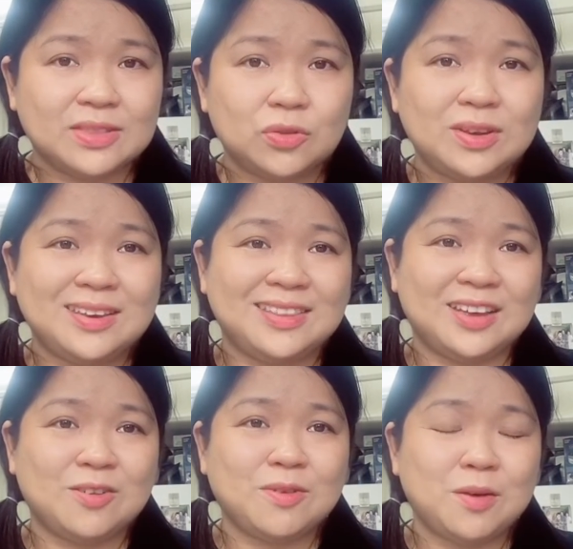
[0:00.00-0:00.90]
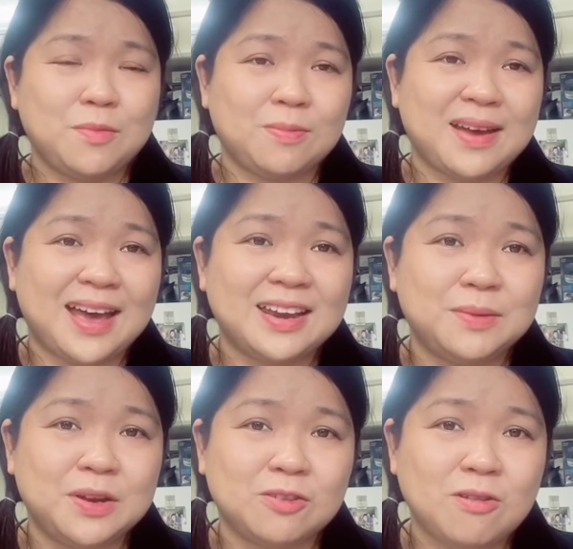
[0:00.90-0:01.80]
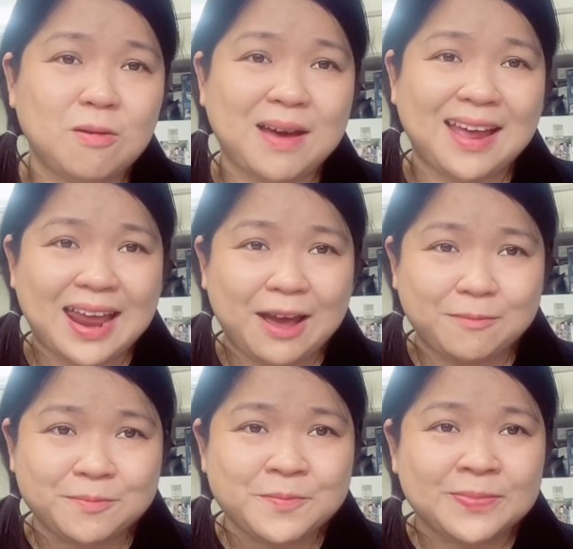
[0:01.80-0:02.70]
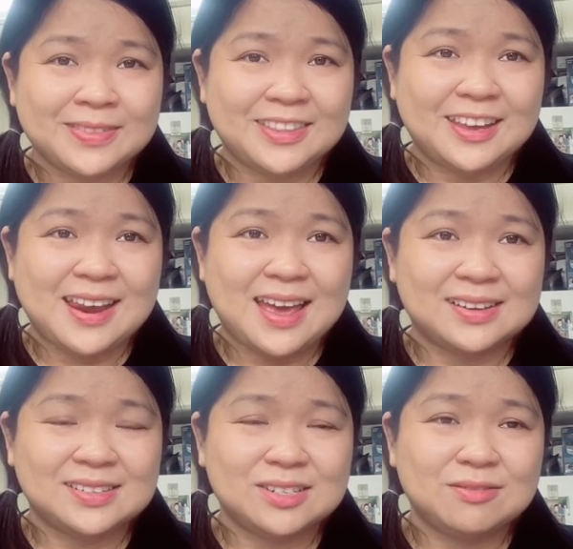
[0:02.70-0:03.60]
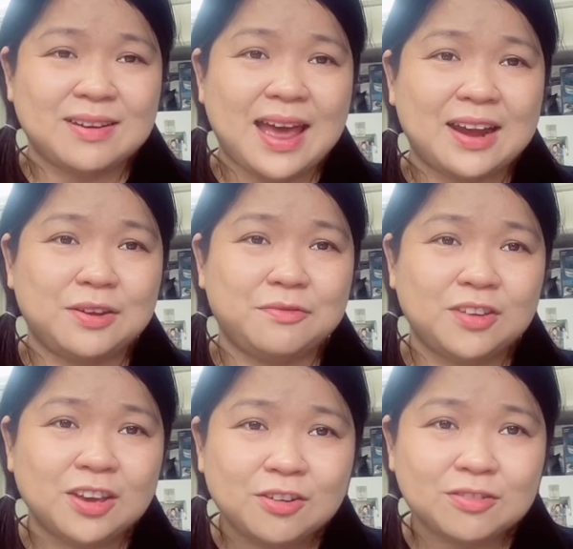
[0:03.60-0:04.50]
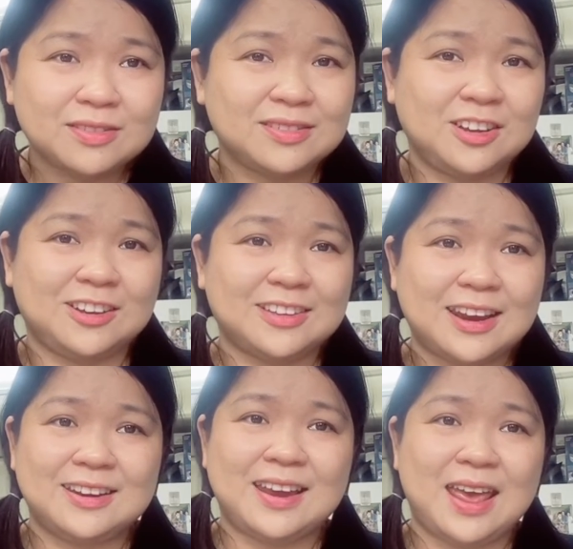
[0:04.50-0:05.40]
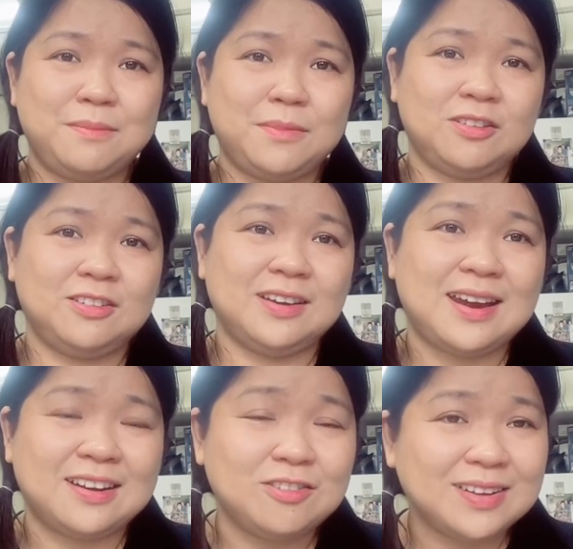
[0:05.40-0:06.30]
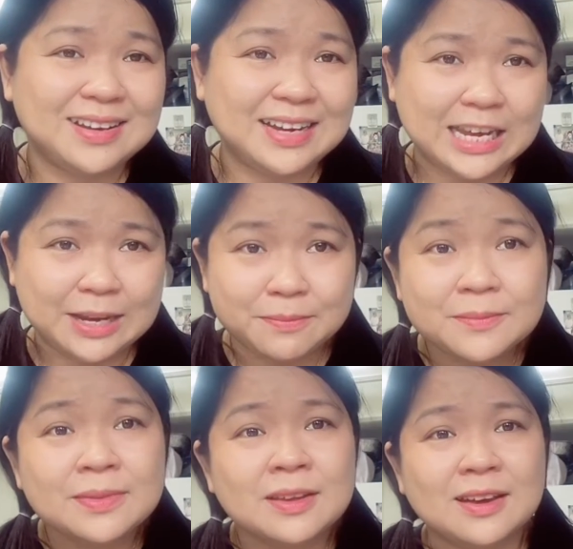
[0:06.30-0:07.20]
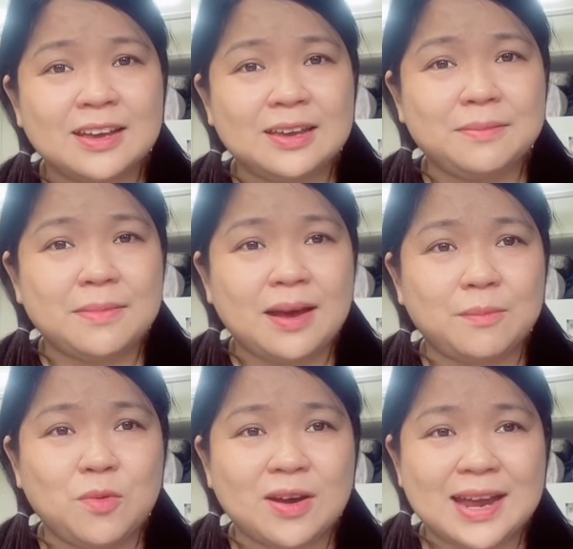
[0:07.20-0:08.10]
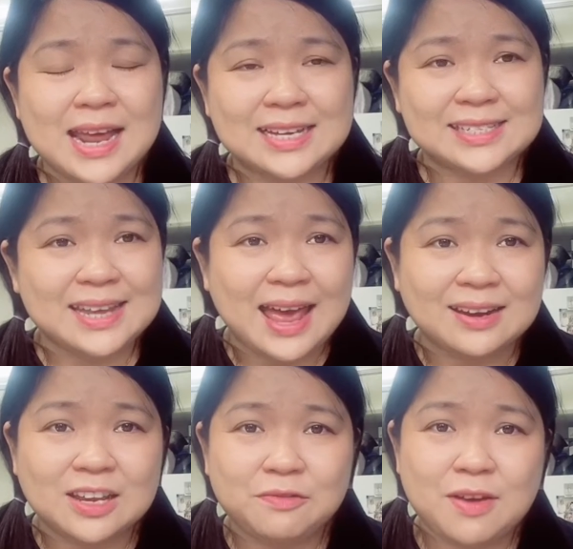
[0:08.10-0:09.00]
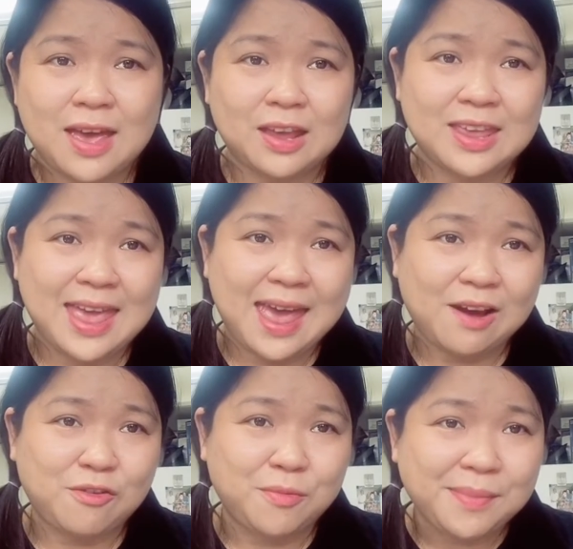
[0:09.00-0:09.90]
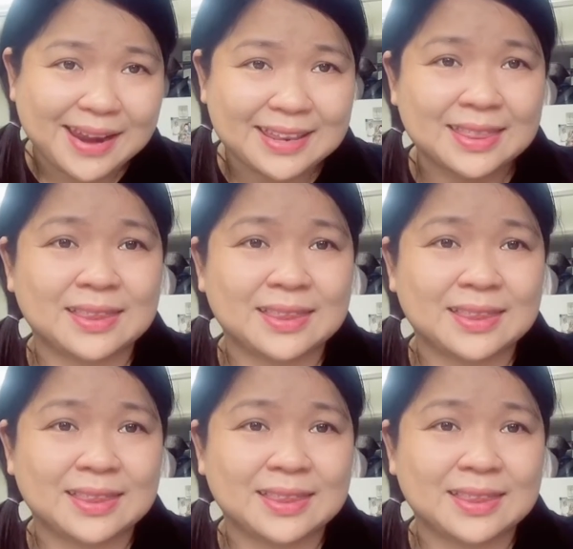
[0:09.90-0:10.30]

tuy nhiên thì cũng có một cái thì mình cũng không hài lòng thì là Suka review thịt tình để mọi người là rút kinh nghiệm khi mà mua các đặc sản đi về nhà của mình